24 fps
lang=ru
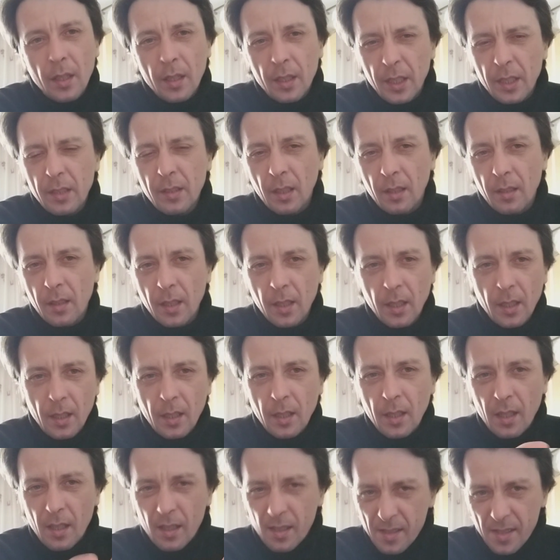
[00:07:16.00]
Итак,
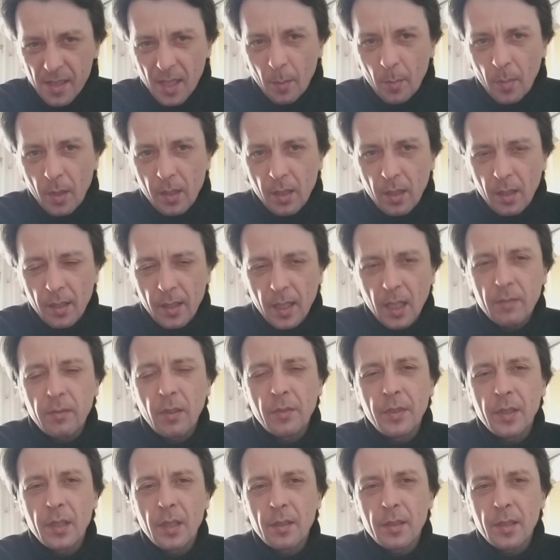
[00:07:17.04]
замок, как вы
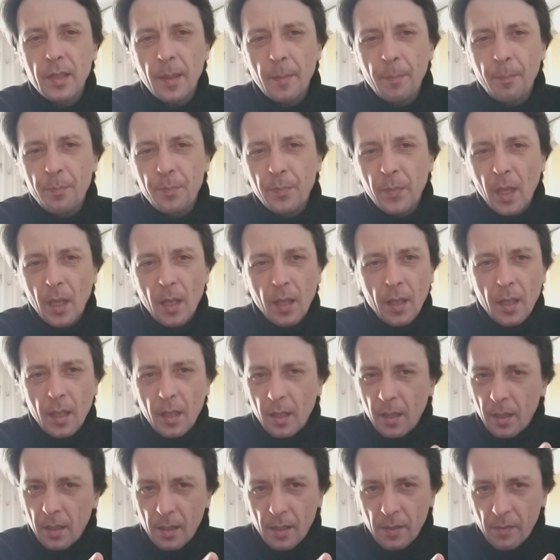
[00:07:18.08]
видите,
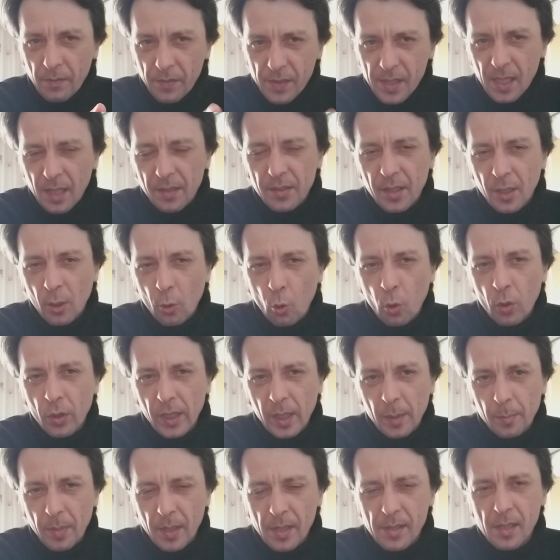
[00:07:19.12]
Сзади
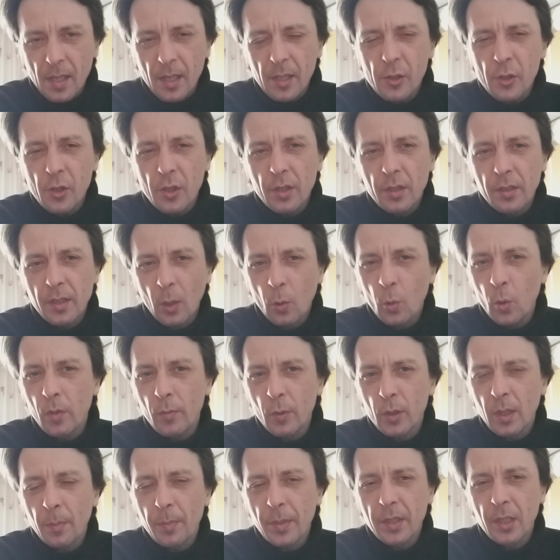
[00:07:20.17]
горный пейзаж, такой
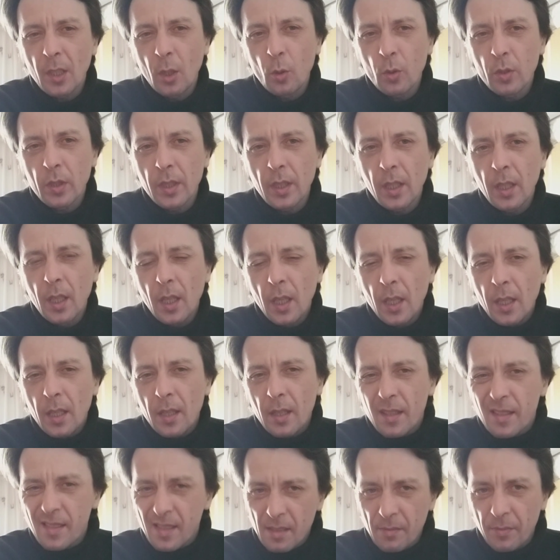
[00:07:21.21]
вот определенный,
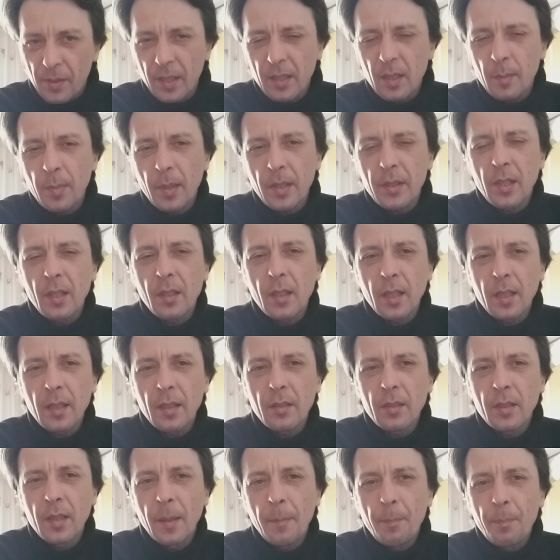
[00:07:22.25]
свет
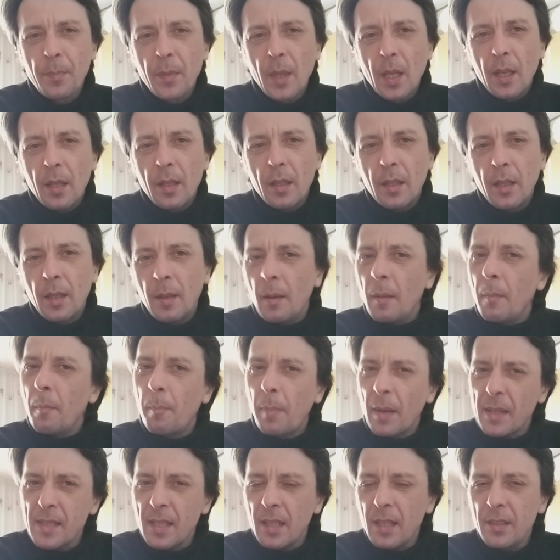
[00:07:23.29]
проникает.
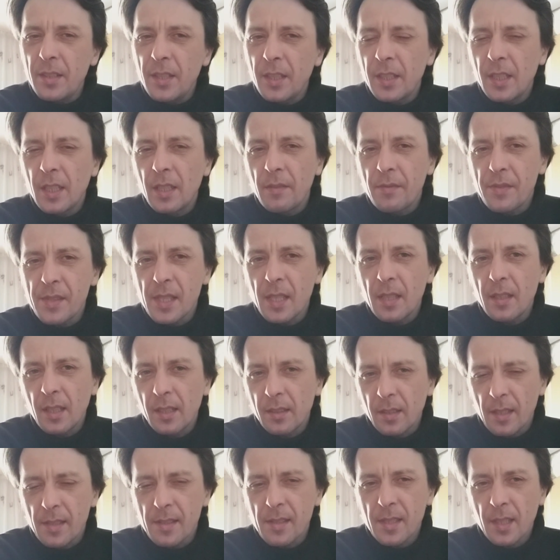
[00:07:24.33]
Посередине всей
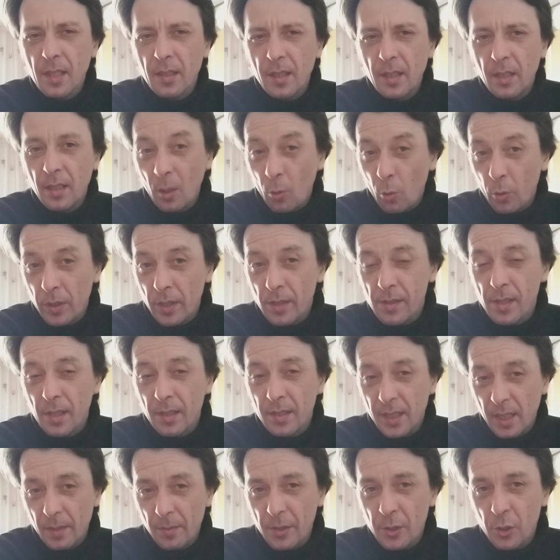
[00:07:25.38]
этой сцены находится
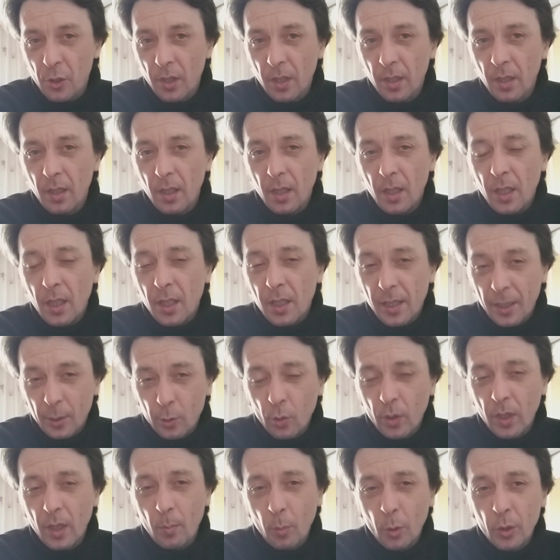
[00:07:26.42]
девочка,
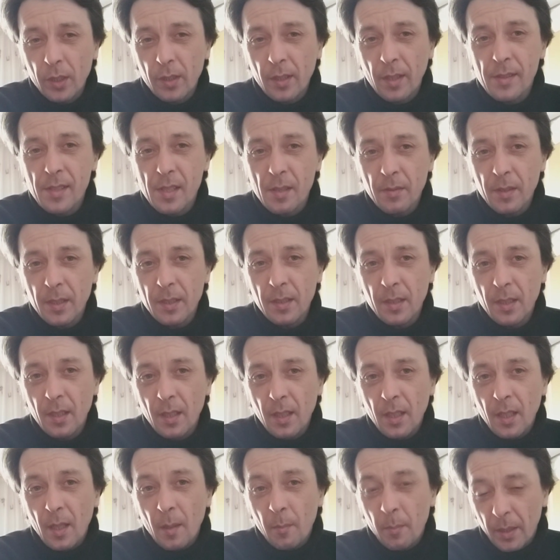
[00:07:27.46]
которая будет танцевать.
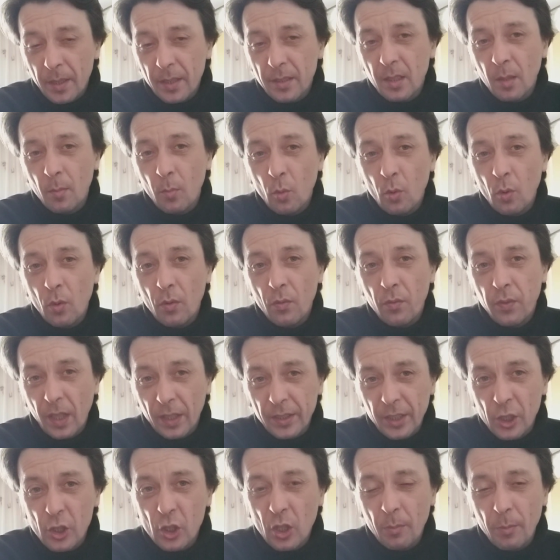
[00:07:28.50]
Поэтому в
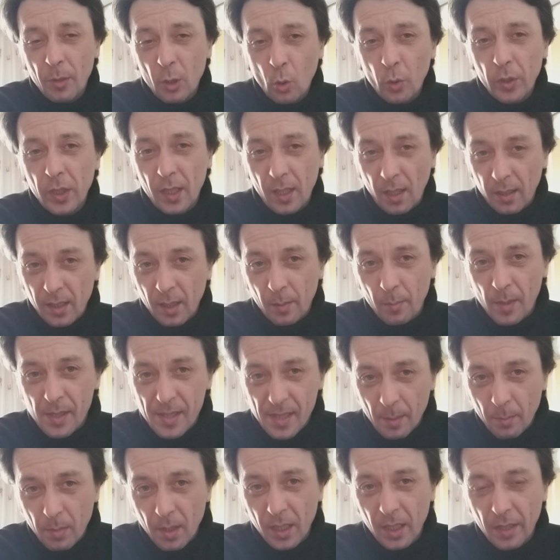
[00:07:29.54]
конечном итоге, когда мы
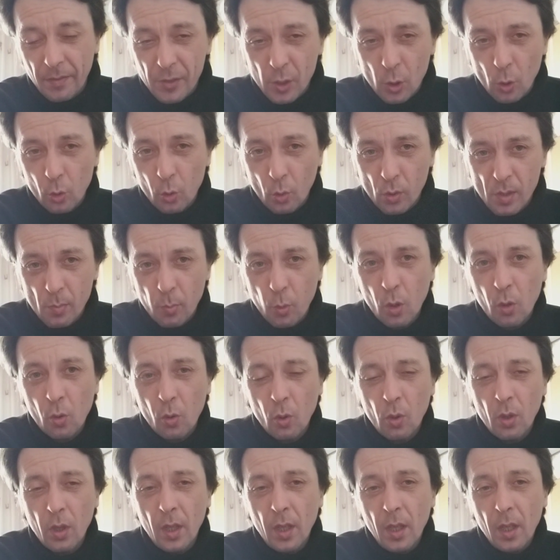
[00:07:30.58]
собрали всю эту
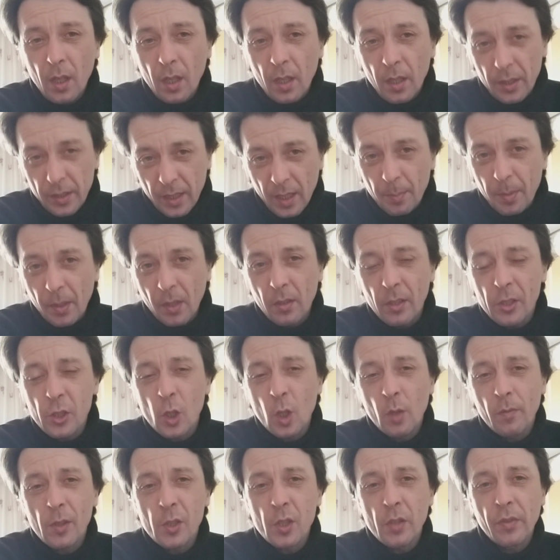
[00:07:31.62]
сборку, я
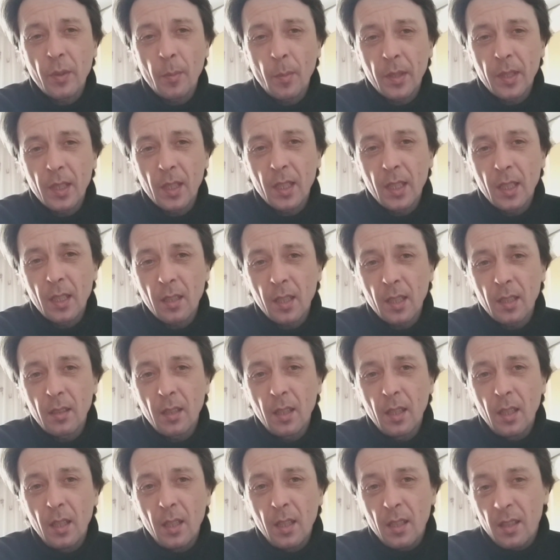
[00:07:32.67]
приглашаю ваше внимание на экран,
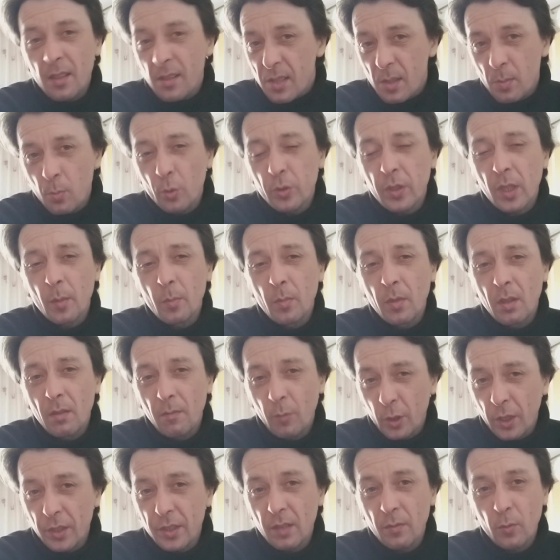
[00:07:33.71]
смотрим
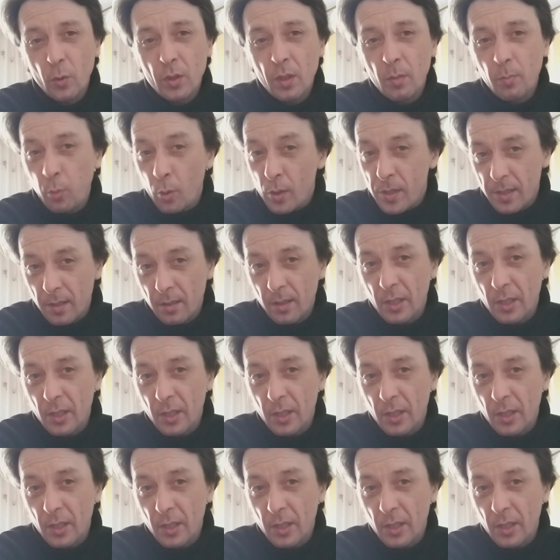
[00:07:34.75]
вот эти вот, пусть